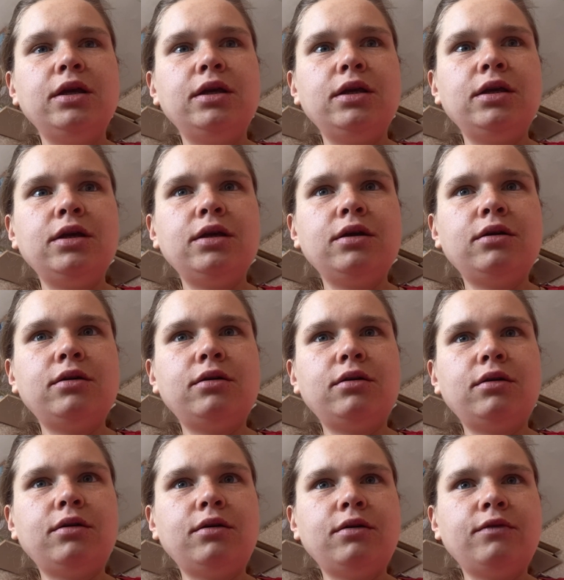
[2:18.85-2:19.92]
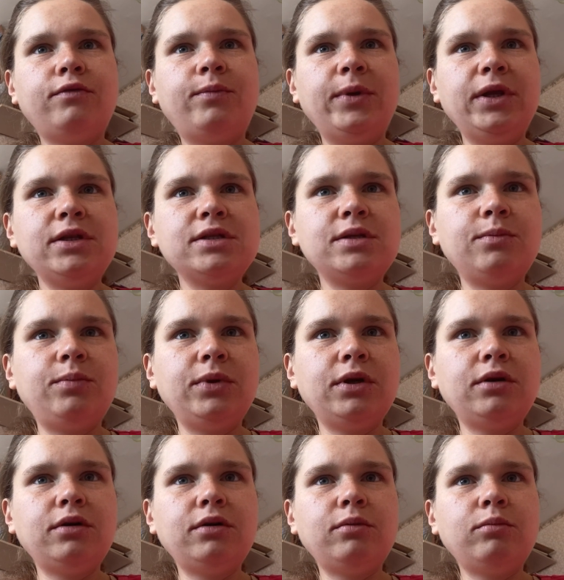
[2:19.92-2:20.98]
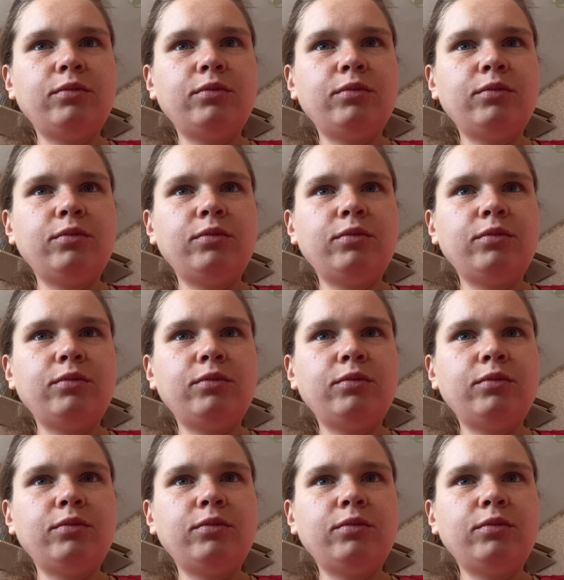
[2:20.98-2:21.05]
И, а, в принципе,